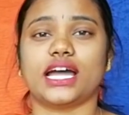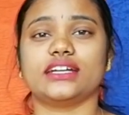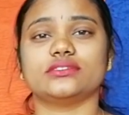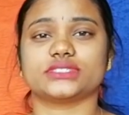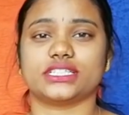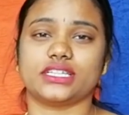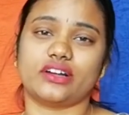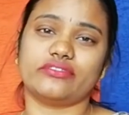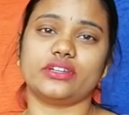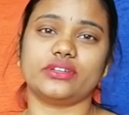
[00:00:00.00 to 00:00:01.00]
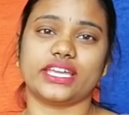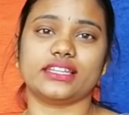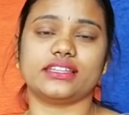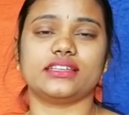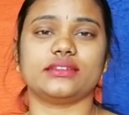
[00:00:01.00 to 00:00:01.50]
అండ్ ఎవరు
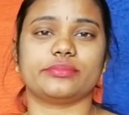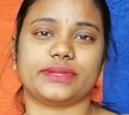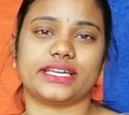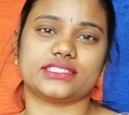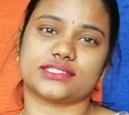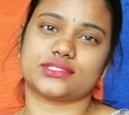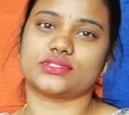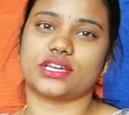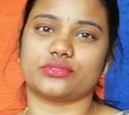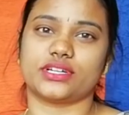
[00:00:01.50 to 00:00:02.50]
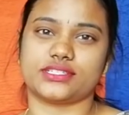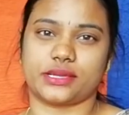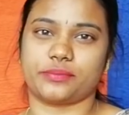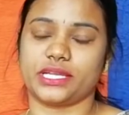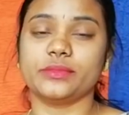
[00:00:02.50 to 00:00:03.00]
ఏది ప్లే చేస్తున్నారు అని
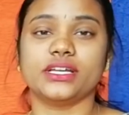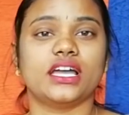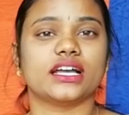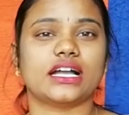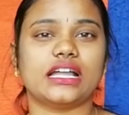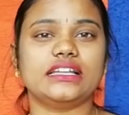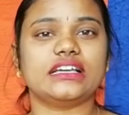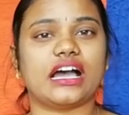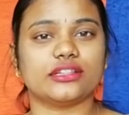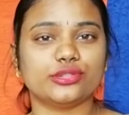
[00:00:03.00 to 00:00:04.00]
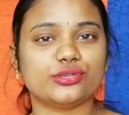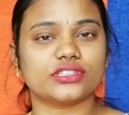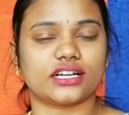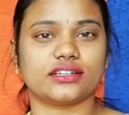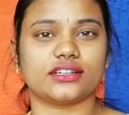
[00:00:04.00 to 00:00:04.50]
చెప్పలేం కానీ అందుకు
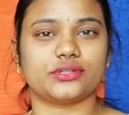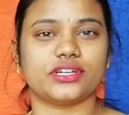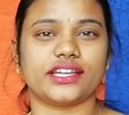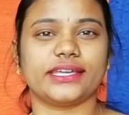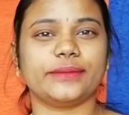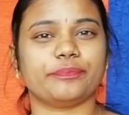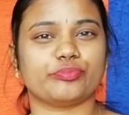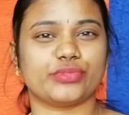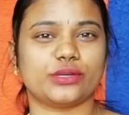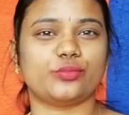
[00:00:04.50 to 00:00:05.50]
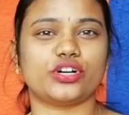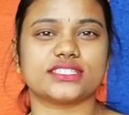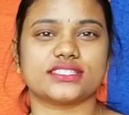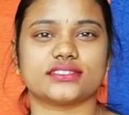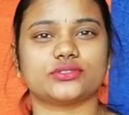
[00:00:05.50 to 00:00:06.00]
తగ్గట్టుగానే బిగ్
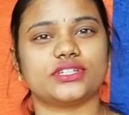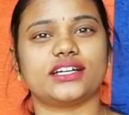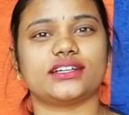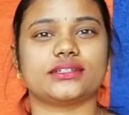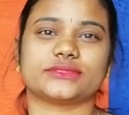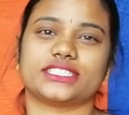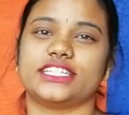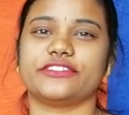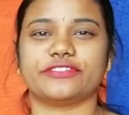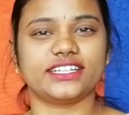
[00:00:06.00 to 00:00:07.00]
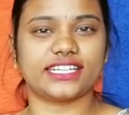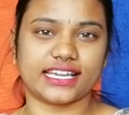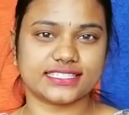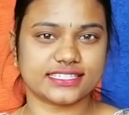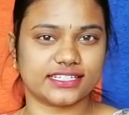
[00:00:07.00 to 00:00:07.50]
బాస్ కూడా డిఫరెంట్
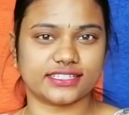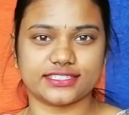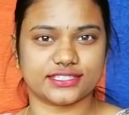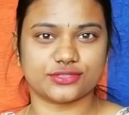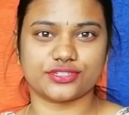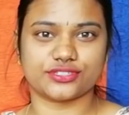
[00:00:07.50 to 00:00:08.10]
టాస్క్ అనేది ఇస్తూ